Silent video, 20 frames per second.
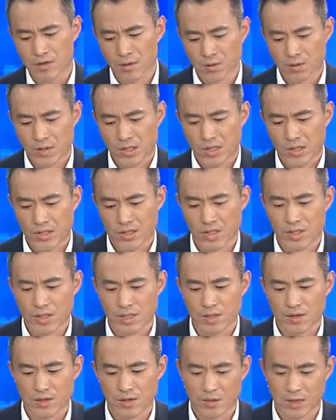就这个事
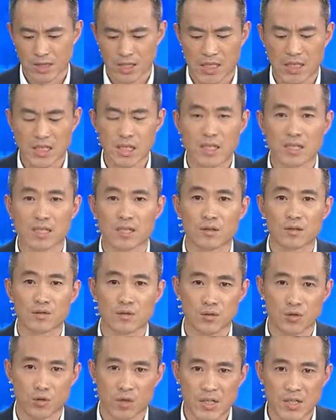情就提请
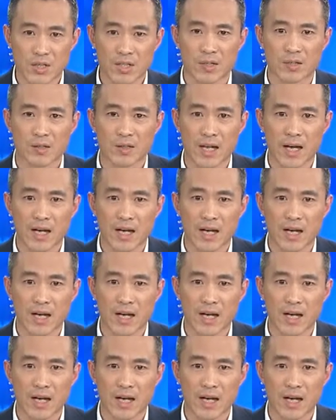全省